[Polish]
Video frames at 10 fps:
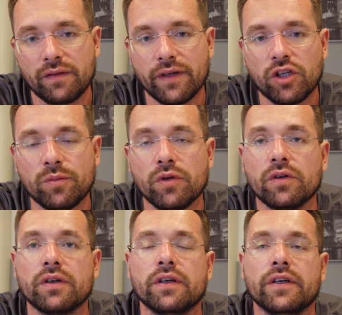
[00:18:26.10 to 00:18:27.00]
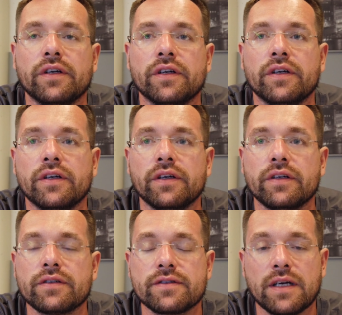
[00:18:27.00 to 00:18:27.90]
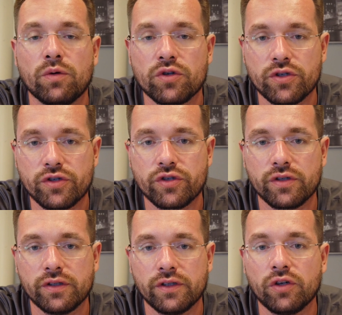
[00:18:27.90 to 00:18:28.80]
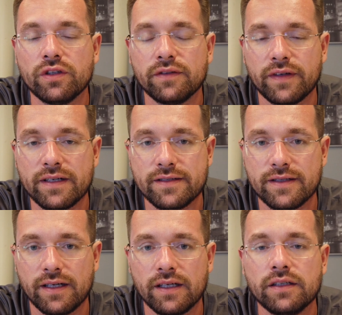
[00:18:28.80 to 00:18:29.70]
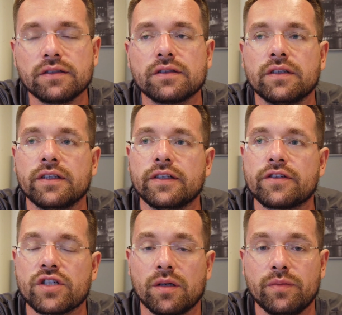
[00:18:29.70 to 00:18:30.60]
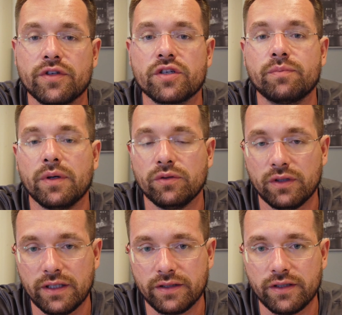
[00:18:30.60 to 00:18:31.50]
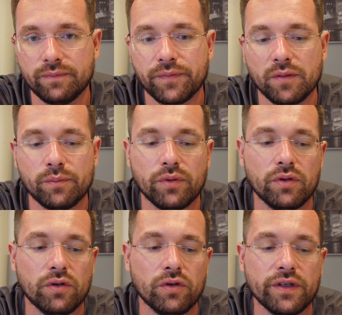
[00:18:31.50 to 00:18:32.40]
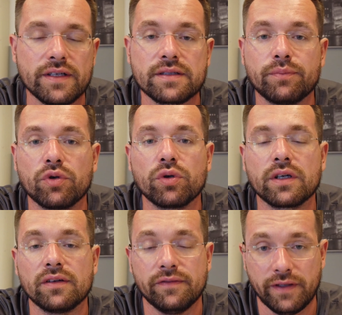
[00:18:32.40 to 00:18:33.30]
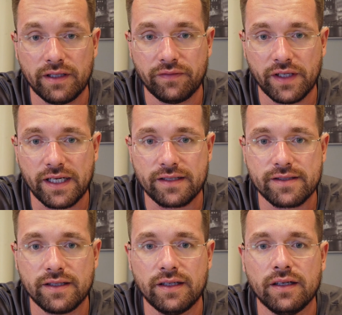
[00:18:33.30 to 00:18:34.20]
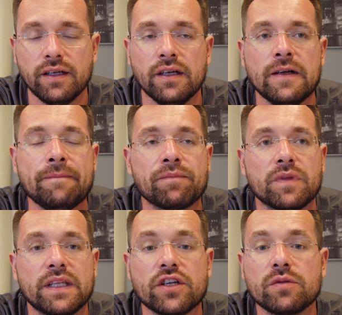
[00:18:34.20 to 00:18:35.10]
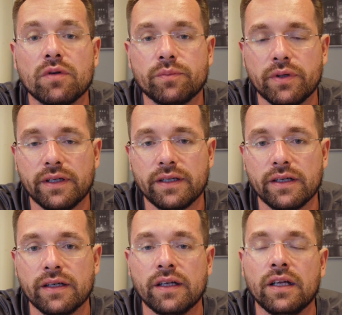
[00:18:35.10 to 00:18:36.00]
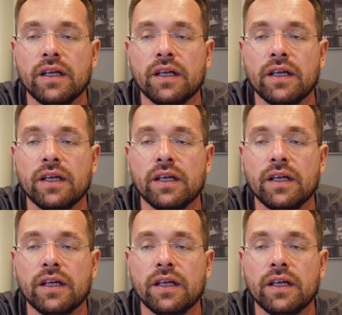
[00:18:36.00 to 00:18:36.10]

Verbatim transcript: Wiadomo, e, założyć e, OnlyFansa e, trzeba być pełnoletnim, bo jest próg weryfikacji. Na czym on polega?